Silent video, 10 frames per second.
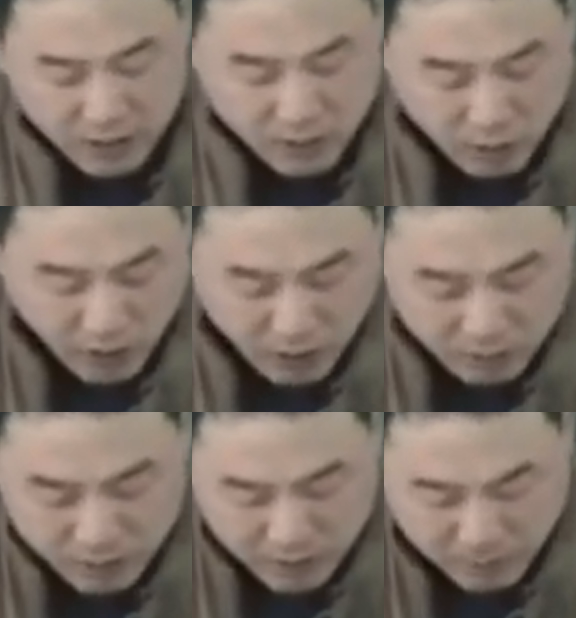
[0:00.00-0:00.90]
治疗
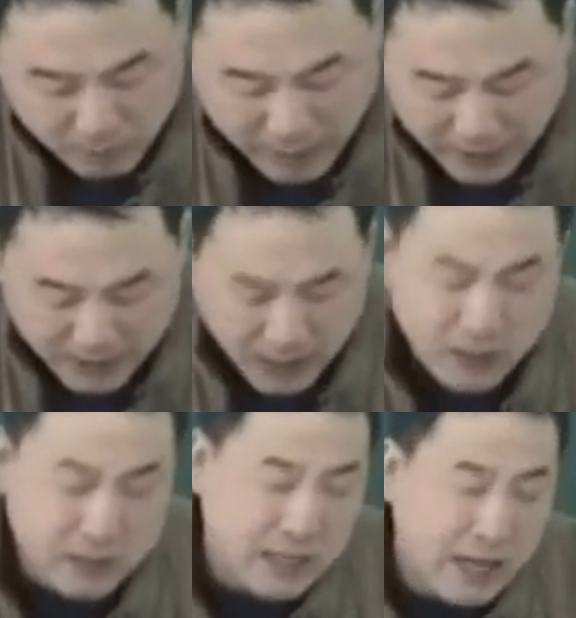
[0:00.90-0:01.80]
生马
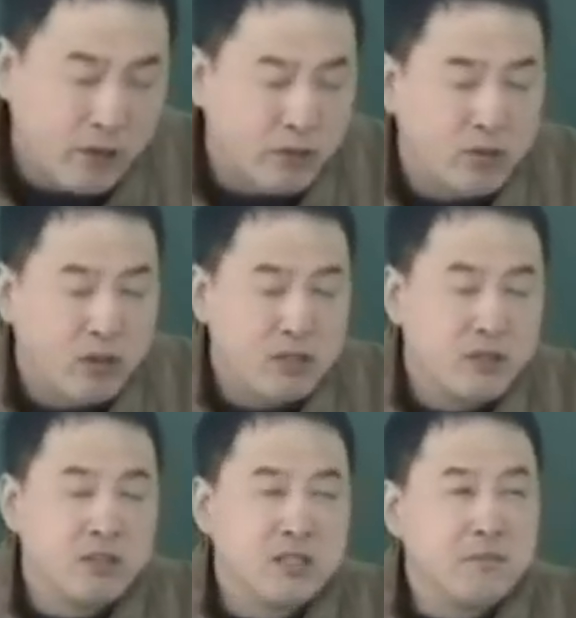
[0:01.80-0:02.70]
肠、柴火黄
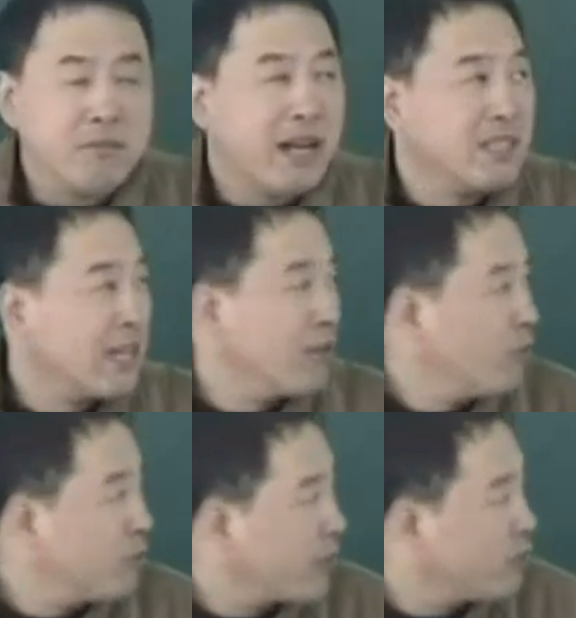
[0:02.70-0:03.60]
芪生马柴
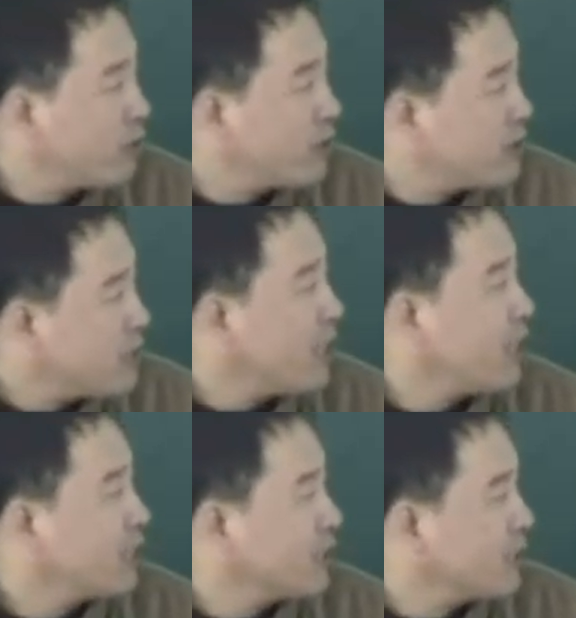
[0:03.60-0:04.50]
胡配伍的这样
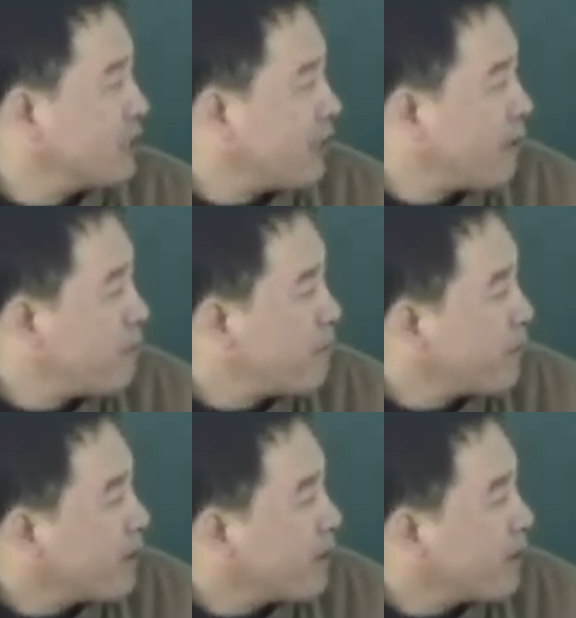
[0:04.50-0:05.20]
一个作用。